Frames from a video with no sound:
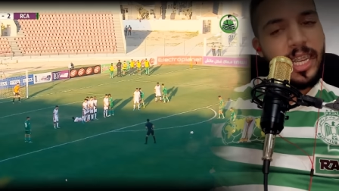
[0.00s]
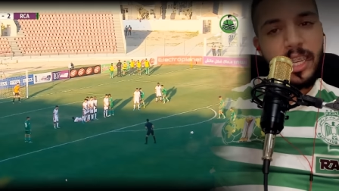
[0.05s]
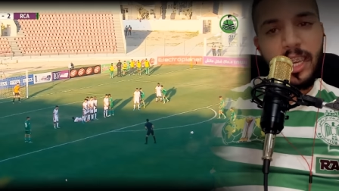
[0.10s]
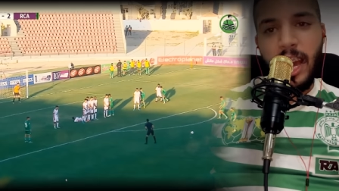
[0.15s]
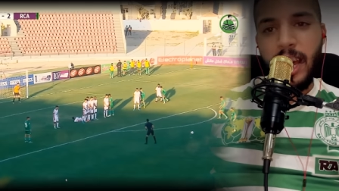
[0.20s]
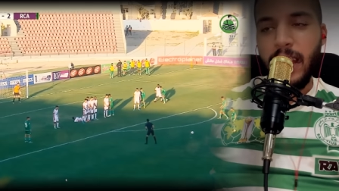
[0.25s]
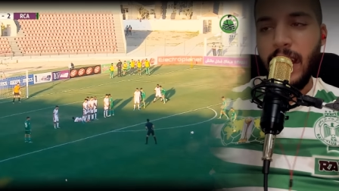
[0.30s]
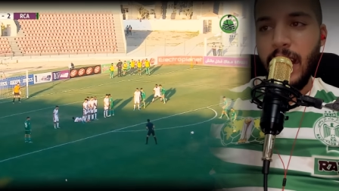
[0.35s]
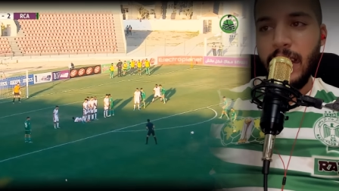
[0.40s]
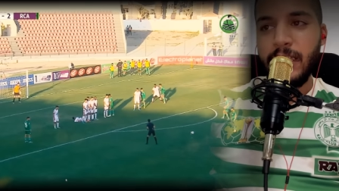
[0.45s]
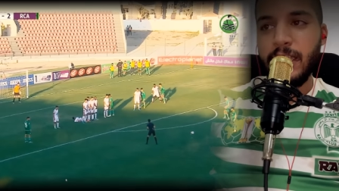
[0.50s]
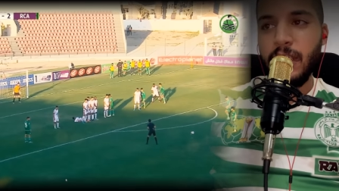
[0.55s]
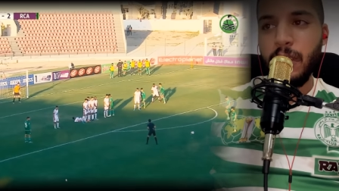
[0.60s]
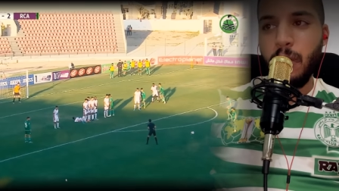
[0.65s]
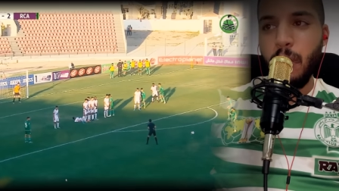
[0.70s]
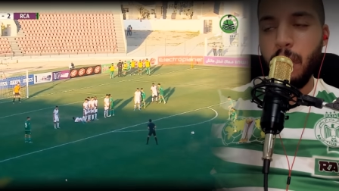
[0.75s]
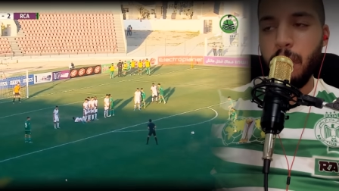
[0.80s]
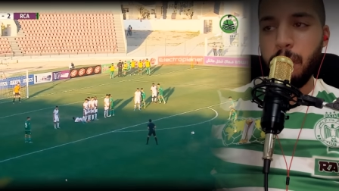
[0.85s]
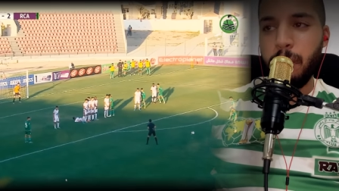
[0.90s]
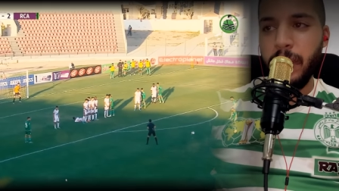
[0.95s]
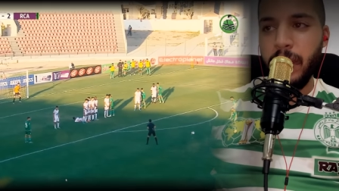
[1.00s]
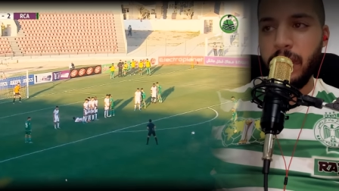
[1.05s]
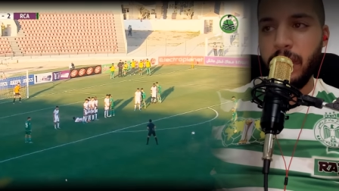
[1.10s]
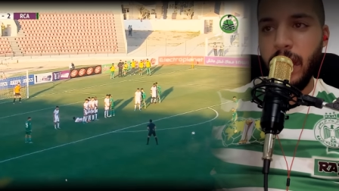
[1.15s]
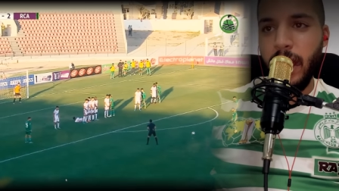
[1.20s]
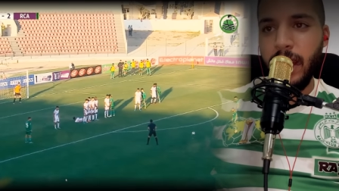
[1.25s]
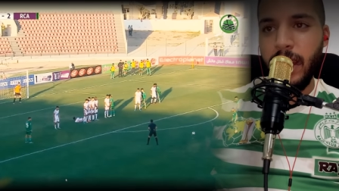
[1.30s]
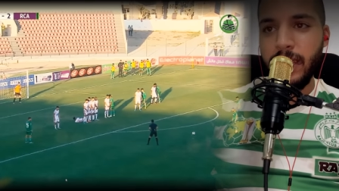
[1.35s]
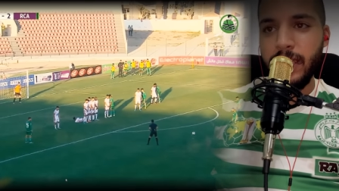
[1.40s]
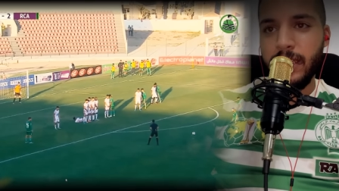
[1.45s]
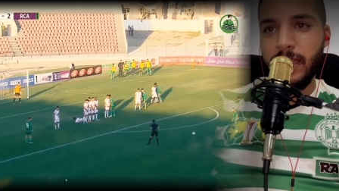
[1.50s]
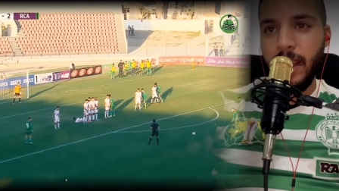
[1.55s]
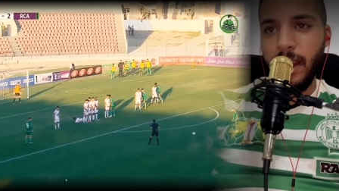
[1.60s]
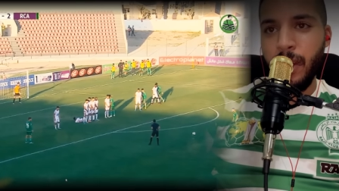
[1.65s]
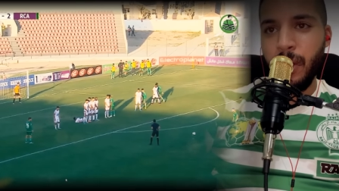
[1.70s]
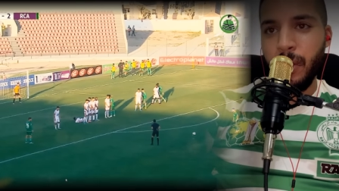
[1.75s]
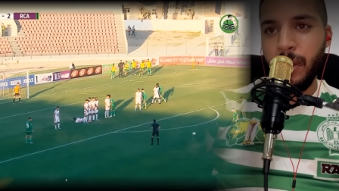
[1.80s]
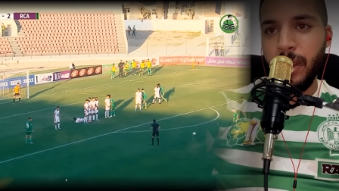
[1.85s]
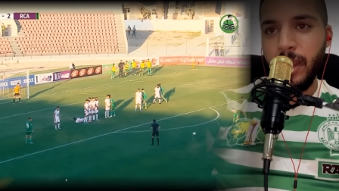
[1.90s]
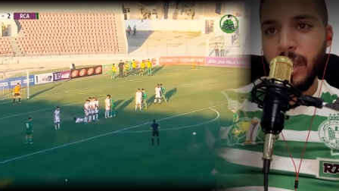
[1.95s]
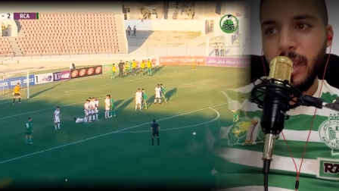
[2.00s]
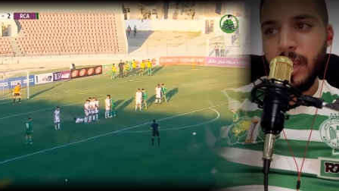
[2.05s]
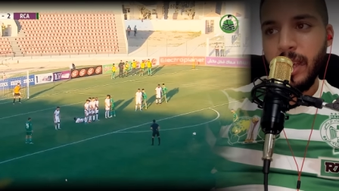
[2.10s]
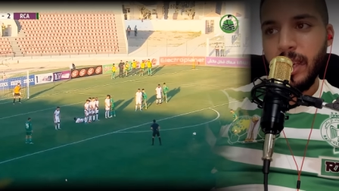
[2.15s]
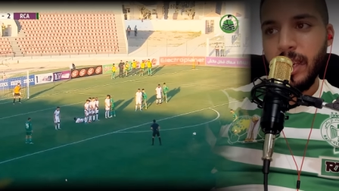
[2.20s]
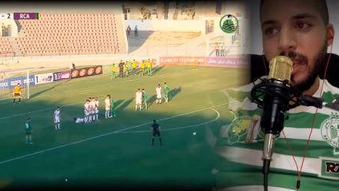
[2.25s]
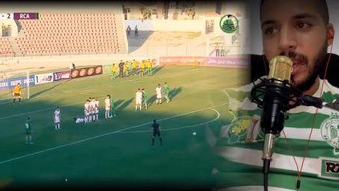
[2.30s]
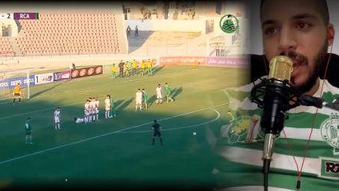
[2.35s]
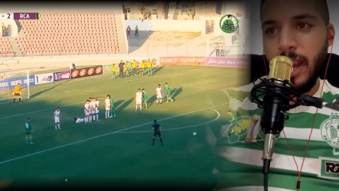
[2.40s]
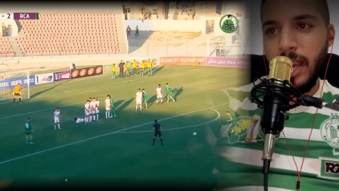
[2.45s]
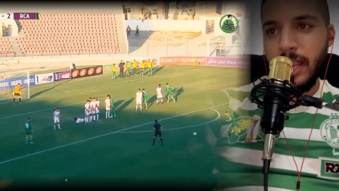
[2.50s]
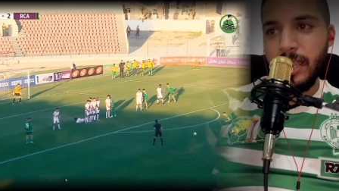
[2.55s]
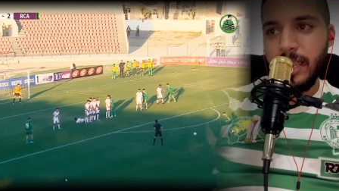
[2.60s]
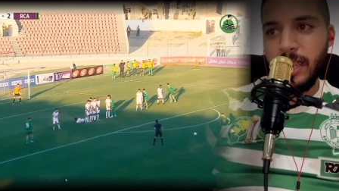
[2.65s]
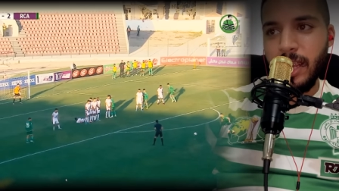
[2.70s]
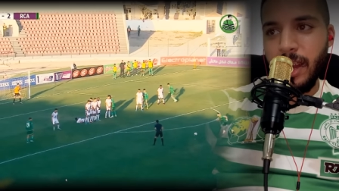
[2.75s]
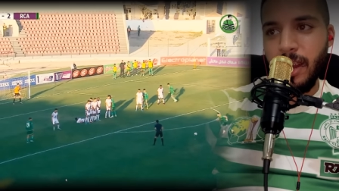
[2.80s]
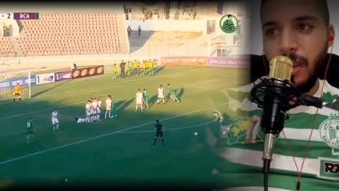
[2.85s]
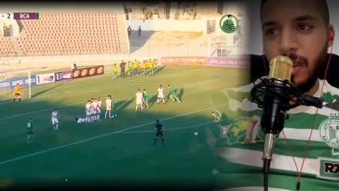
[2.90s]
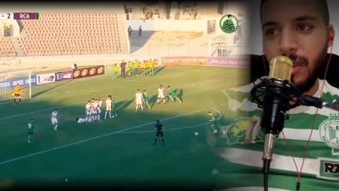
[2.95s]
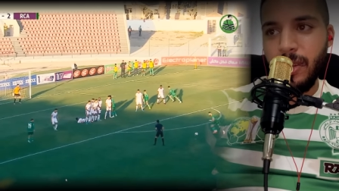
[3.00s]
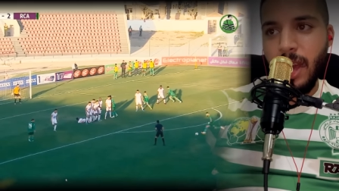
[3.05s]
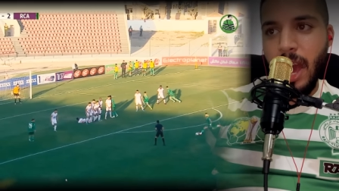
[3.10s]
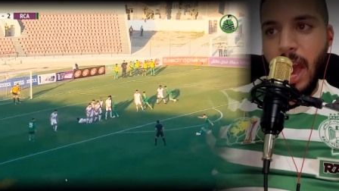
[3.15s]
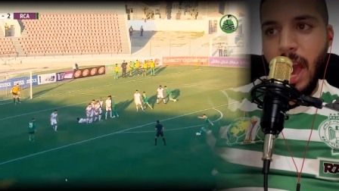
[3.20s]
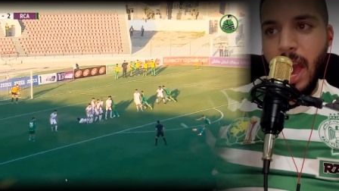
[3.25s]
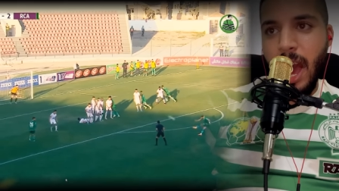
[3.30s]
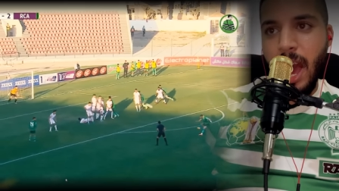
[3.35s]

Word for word: كان خاص يكون بيت يلا الزرهوني يلا الزرهوني